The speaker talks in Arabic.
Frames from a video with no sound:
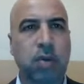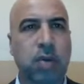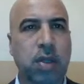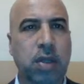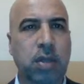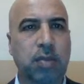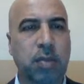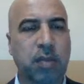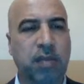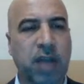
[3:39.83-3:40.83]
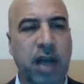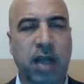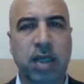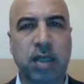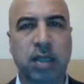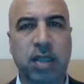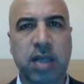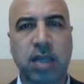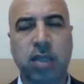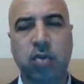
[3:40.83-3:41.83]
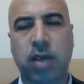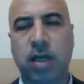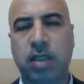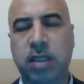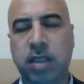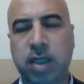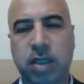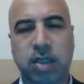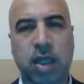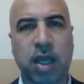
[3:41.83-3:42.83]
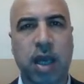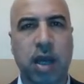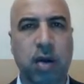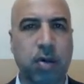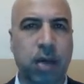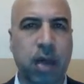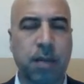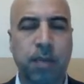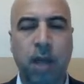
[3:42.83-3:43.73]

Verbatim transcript: نضغط بمفتاح الانتر يتولد لنا شريحة أخرى